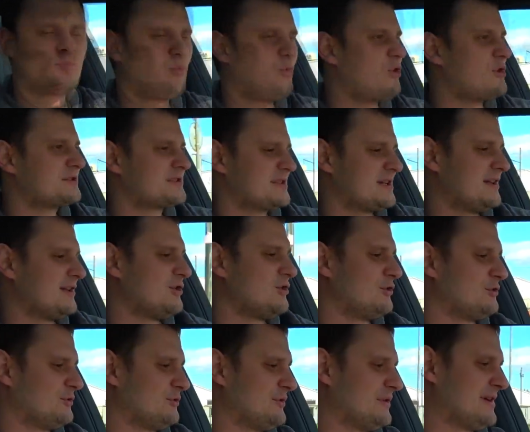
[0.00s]
По
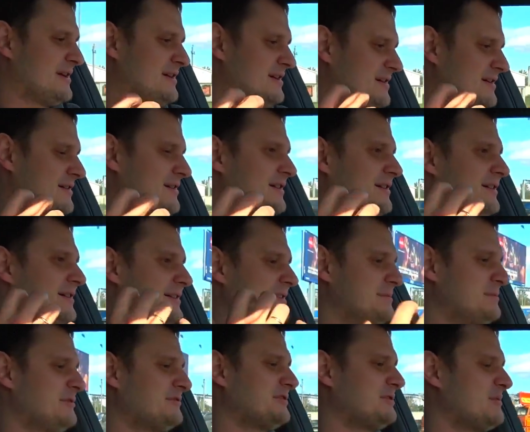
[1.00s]
салону на
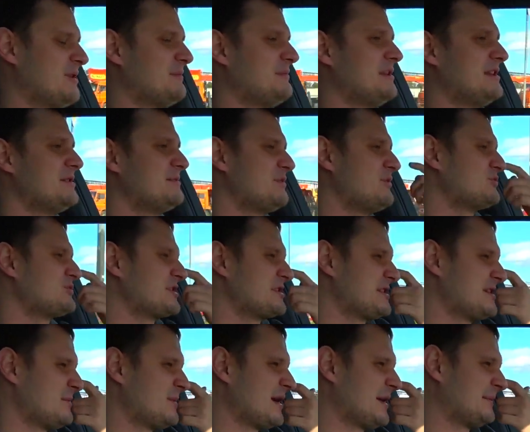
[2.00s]
этом автомобиле мы уже
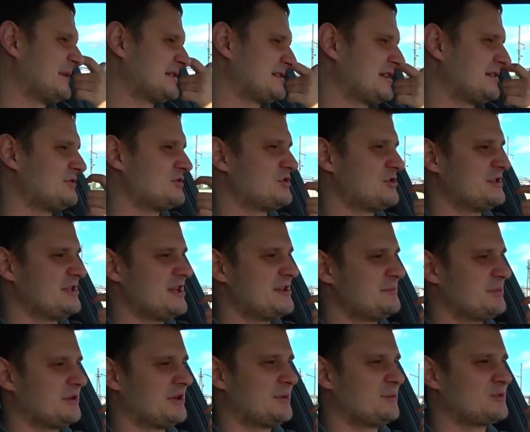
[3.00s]
снимаем на следующий
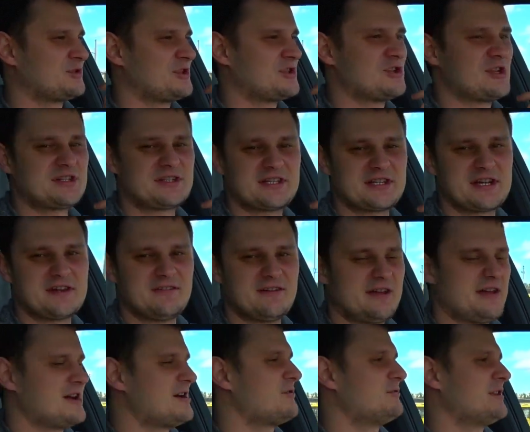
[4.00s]
день, потому что, честно
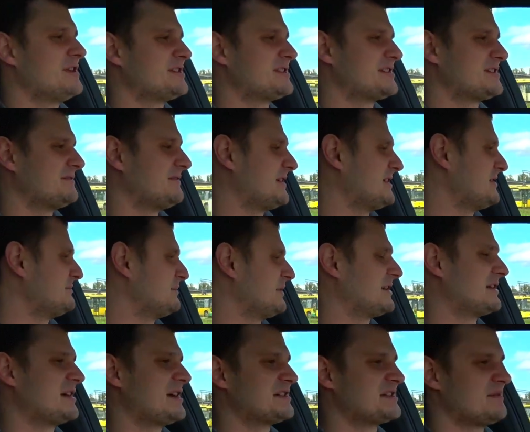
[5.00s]
говоря, у нас в один
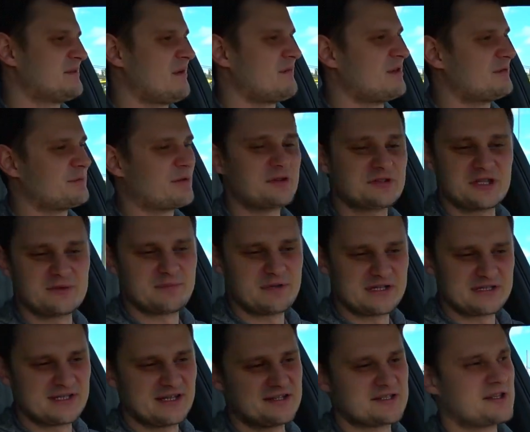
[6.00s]
прекрасный момент просто
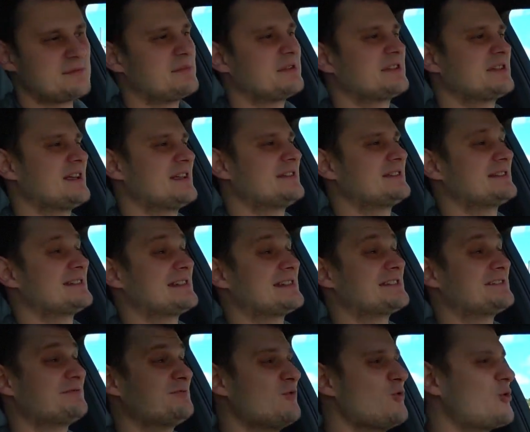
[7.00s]
перестался писать
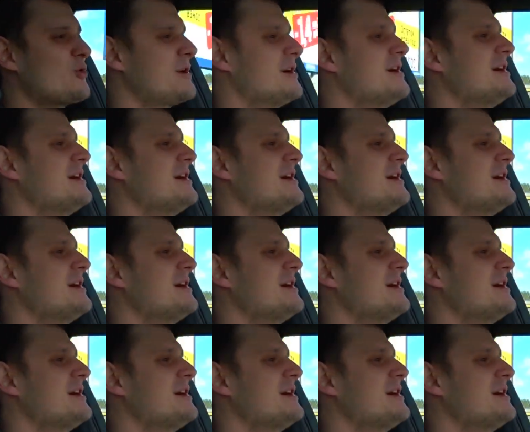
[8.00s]
звук.